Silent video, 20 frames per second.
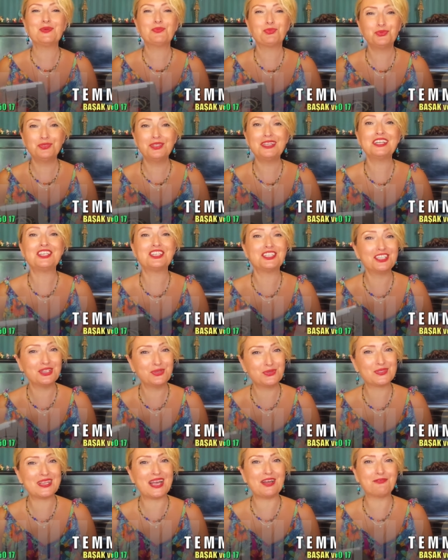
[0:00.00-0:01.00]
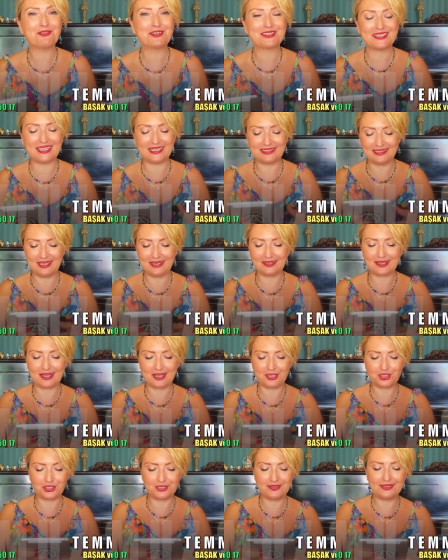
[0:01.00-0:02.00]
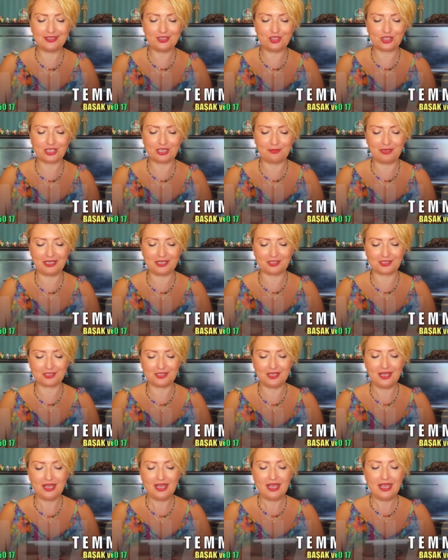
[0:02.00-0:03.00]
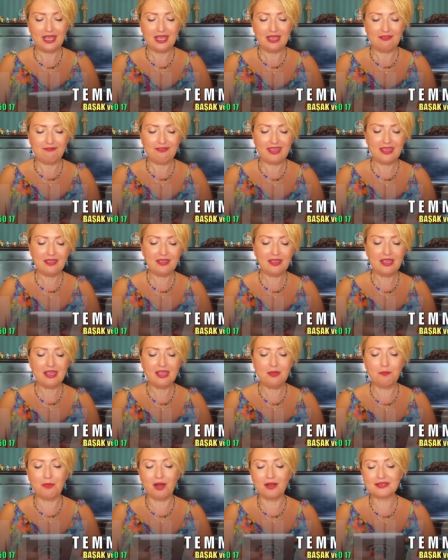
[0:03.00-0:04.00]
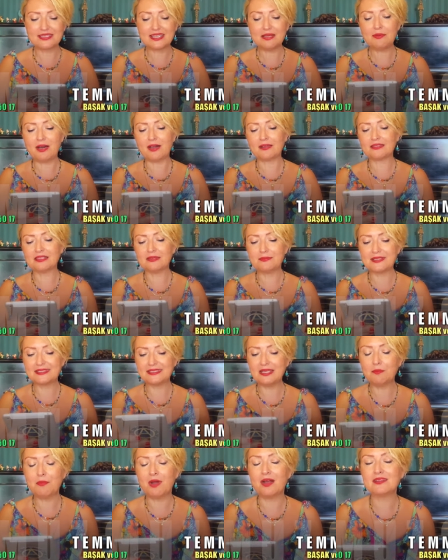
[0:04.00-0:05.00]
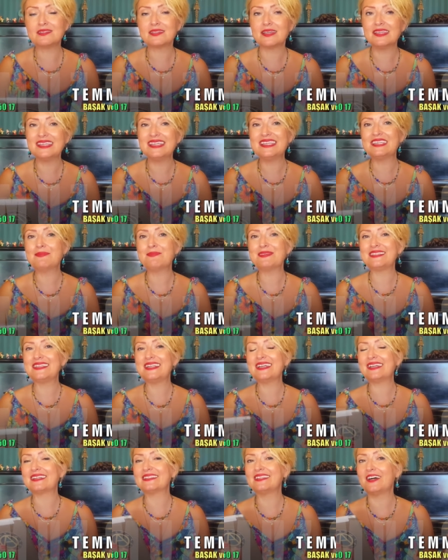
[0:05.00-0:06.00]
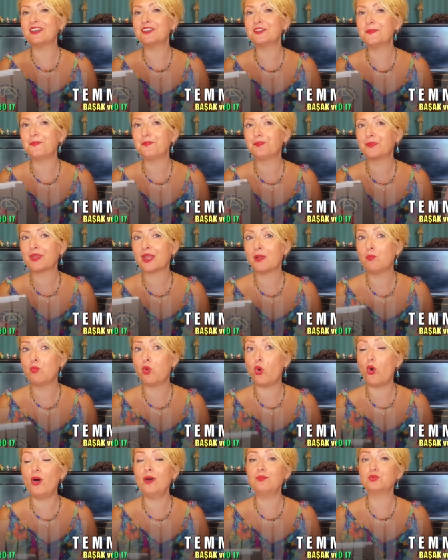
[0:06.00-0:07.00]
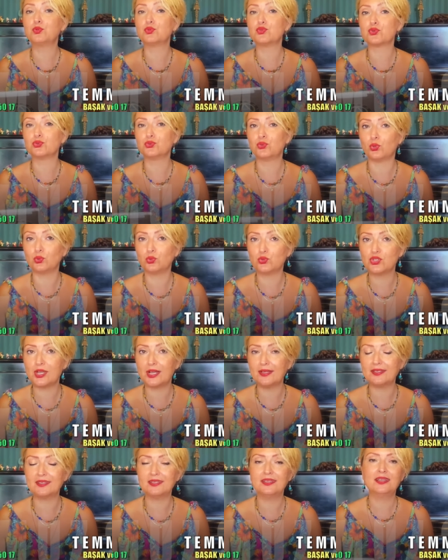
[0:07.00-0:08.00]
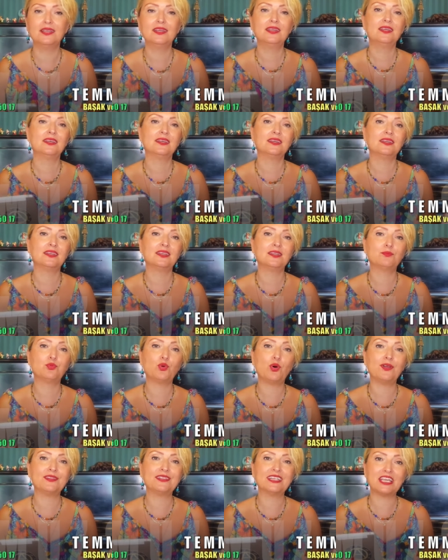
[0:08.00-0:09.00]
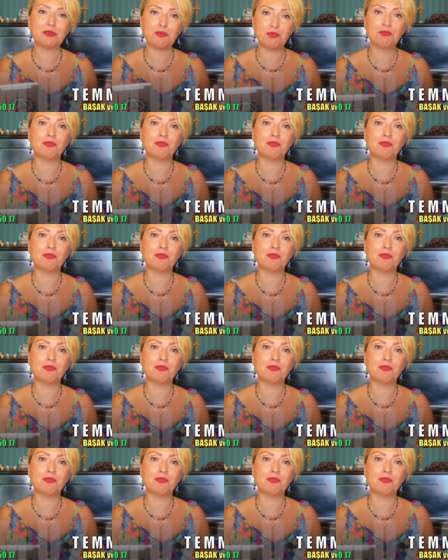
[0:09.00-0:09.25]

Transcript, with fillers: Bunlar için de güzel fırsatlar karşınıza çıkabilir. Ve e, Mars'a baktığımızda Mars ayın 20'sine kadar boğa burcunda olacak ee, boğadaki bir